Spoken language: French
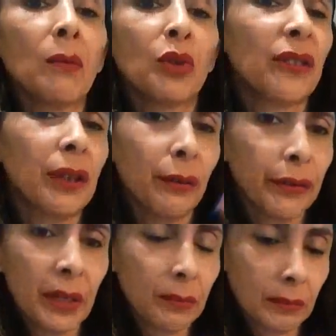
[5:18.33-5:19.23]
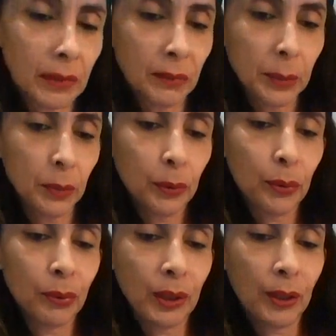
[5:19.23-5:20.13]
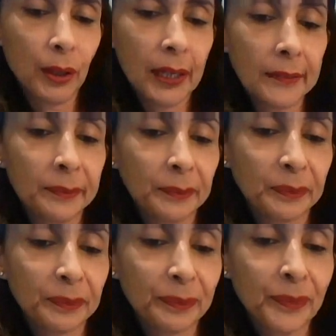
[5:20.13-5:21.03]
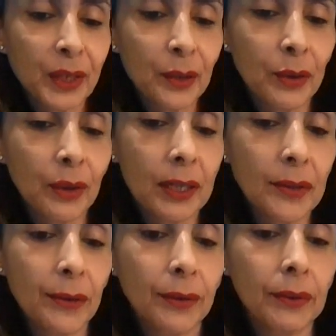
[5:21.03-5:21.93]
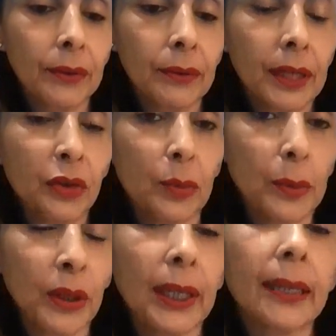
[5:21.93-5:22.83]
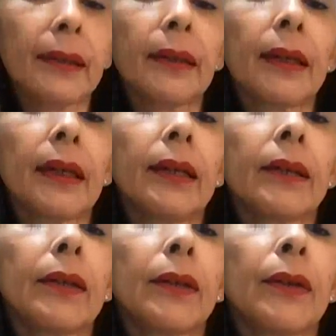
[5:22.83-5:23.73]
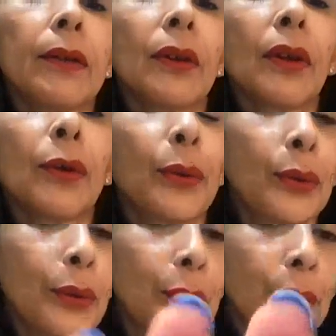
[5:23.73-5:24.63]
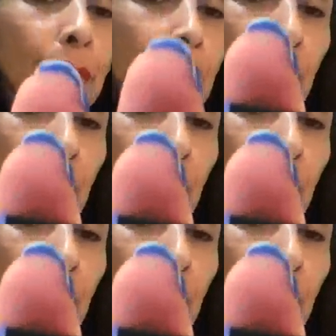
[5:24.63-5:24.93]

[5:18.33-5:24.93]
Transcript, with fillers: J'avais envie d'un petit peu de couleur, là sur les ongles. Donc là, je porte la teinte 32,